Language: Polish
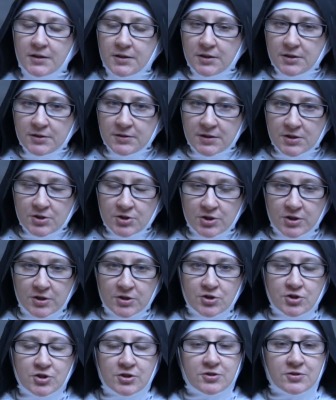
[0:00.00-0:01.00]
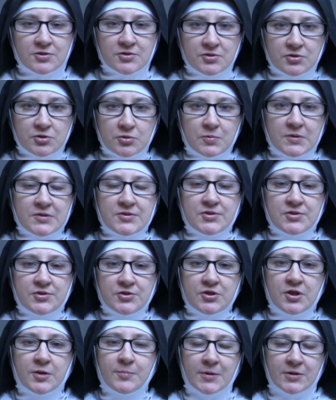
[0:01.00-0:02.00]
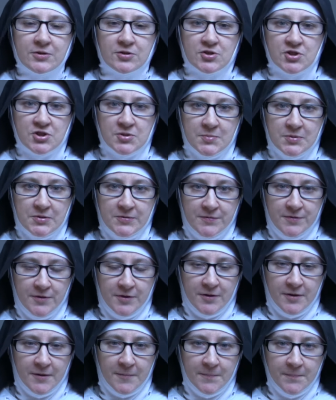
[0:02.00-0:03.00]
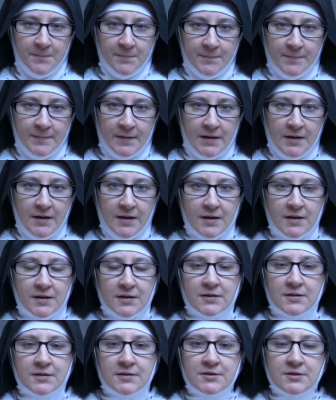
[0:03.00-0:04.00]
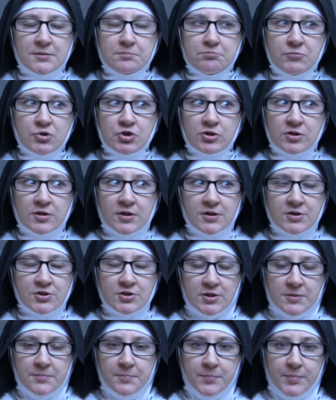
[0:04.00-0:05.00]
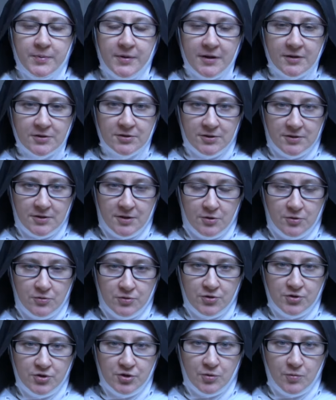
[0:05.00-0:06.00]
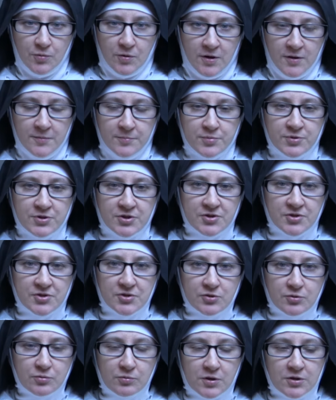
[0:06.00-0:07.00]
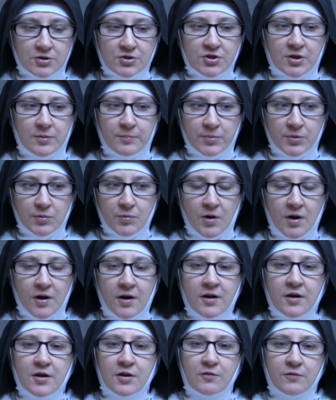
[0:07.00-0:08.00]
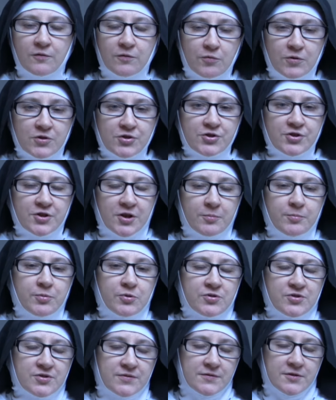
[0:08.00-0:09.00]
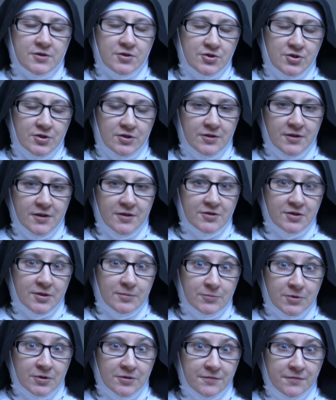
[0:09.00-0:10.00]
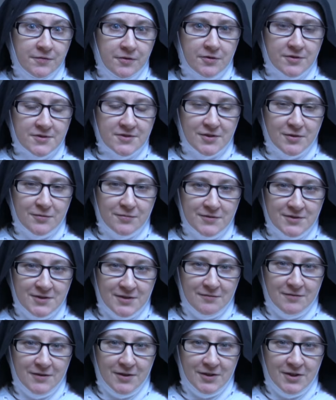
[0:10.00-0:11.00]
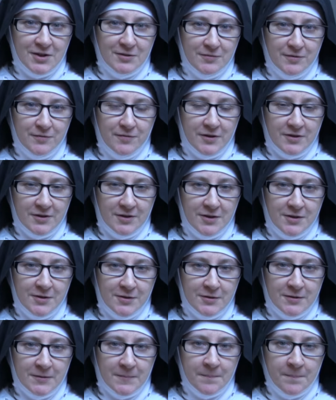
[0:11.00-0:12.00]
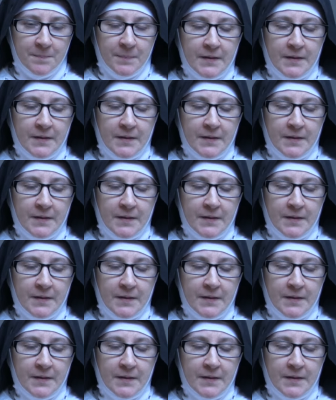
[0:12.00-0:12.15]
Inna rzecz, że tych sytuacji nie ma też zbyt wiele. E, I myślę, że praktyka Kościoła przez stulecia była właśnie jakby odzwierciedleniem tej filozofii zawartej w Ewangelii.